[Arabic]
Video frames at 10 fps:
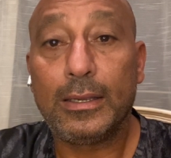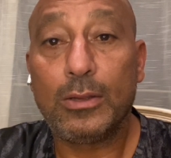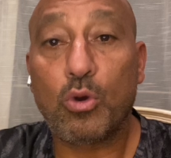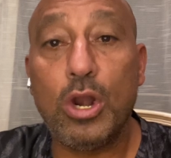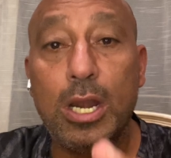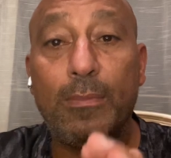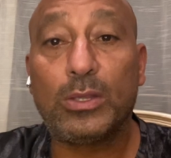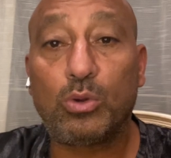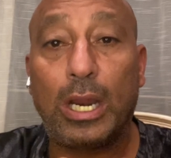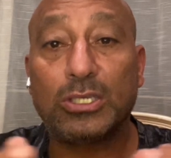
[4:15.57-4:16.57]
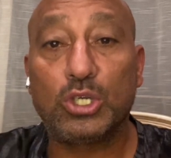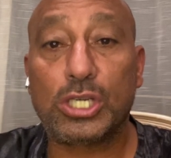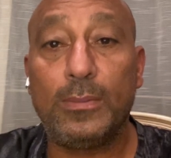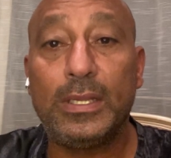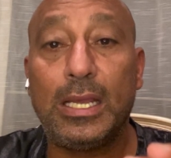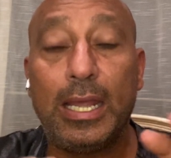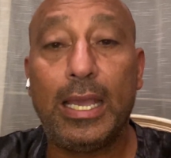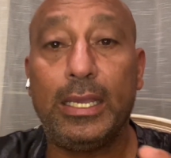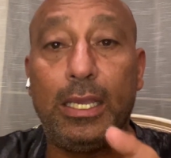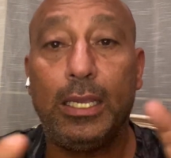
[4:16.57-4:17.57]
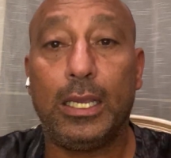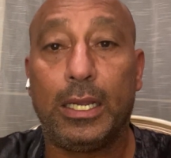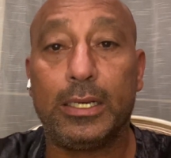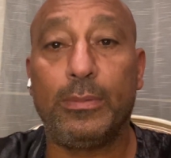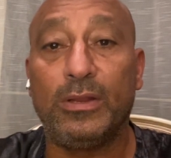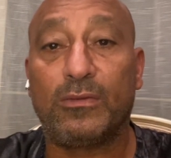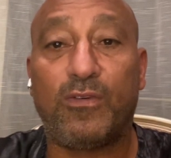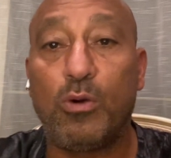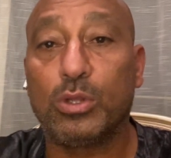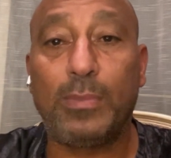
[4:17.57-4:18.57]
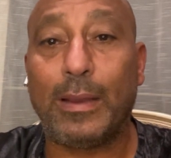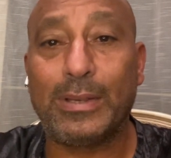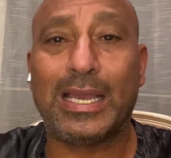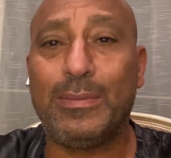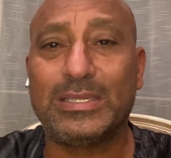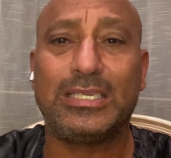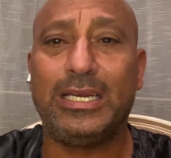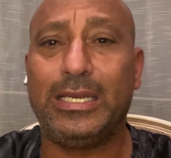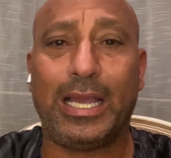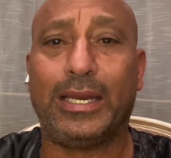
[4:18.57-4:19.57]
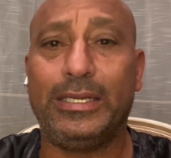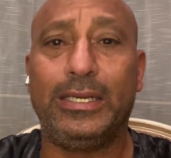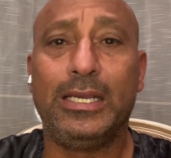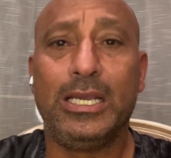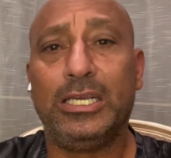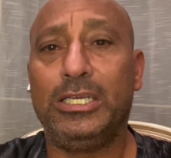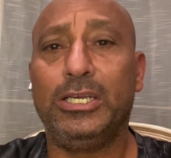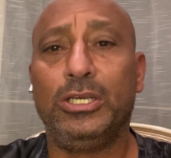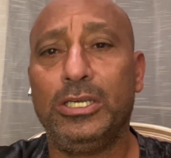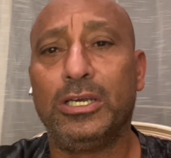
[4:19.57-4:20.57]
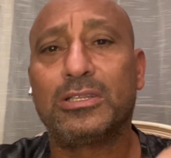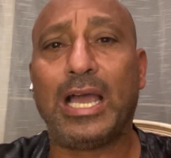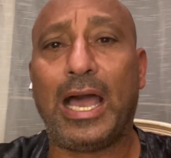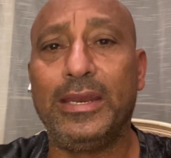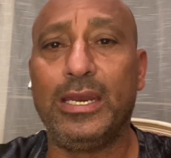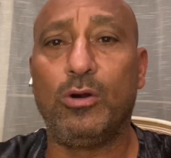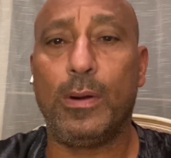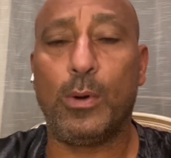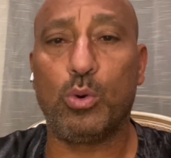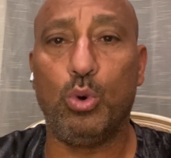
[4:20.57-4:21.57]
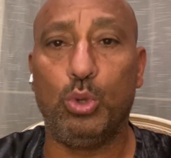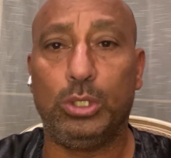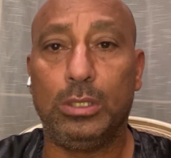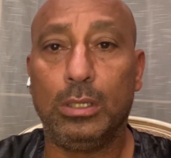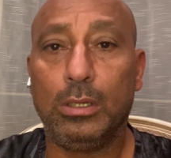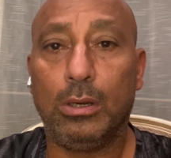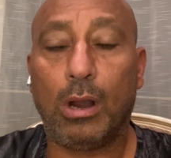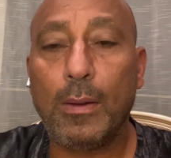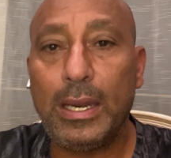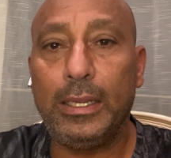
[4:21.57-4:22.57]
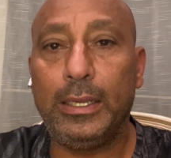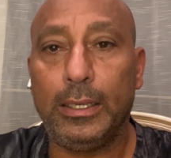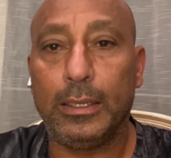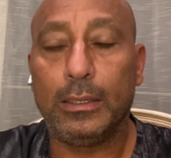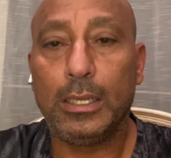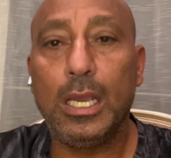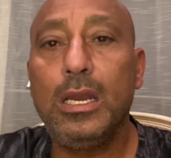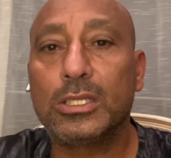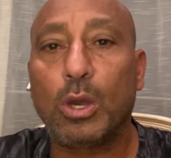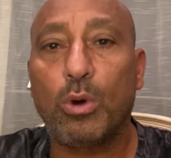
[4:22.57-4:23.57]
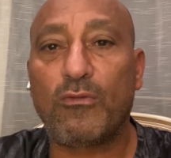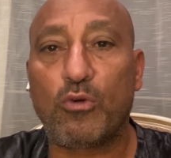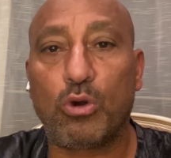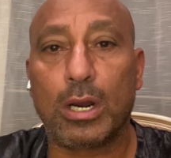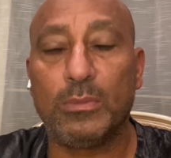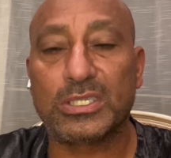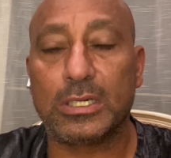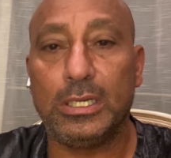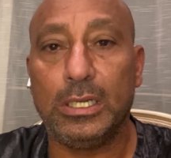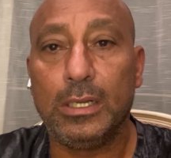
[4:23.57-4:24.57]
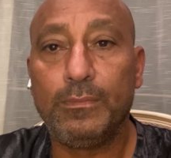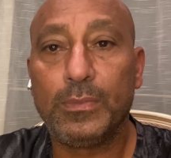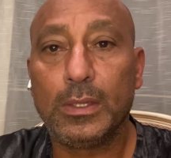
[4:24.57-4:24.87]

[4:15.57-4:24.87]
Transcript: كل ما ادخل على السوشيال ميديا الاقي احنا بنتفاوض مع ميكالي بس اللي يعني يرضى عننا ويبقى موجود وعمل ايه ايه اللي طوره في الكره المصريه